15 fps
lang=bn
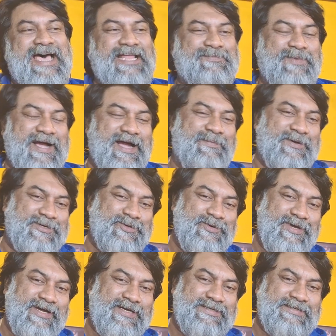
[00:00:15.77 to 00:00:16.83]
হাত পা কাপা
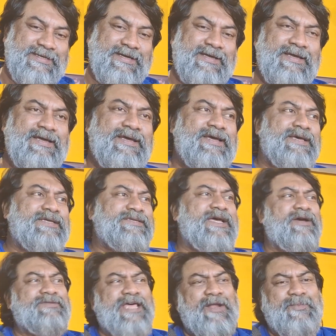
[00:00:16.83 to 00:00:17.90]
শুরু হয়ে গেছে
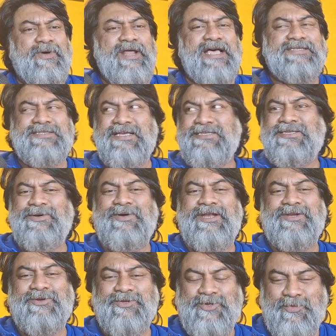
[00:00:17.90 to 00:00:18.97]
যাই তারপর আস্তে আস্তে করে
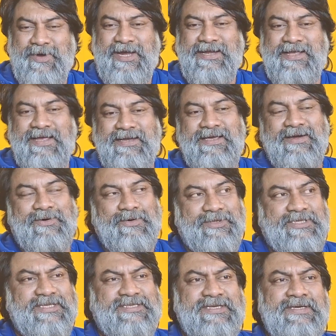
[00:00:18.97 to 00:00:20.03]
একটু সময় নিয়ে নিয়ে
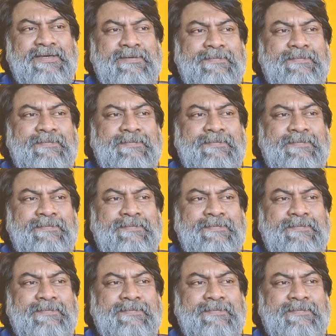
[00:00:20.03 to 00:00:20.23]
করতেছি